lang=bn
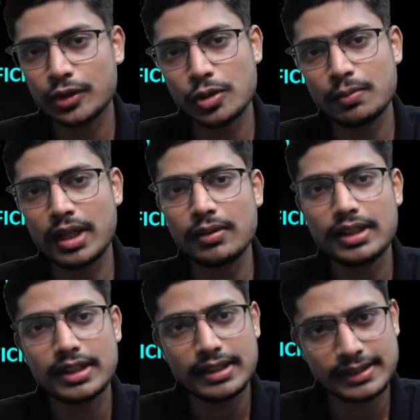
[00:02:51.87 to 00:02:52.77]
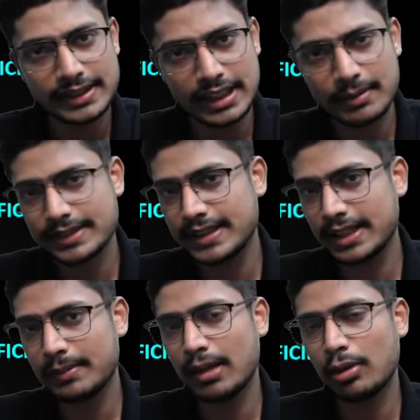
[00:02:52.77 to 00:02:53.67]
তোমরাও সিলেবাস
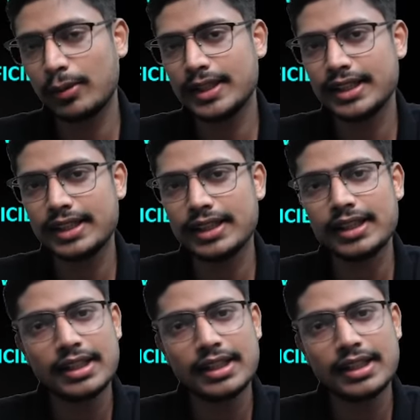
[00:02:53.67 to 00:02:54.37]
দেখবে ডাব্লিউবিজেই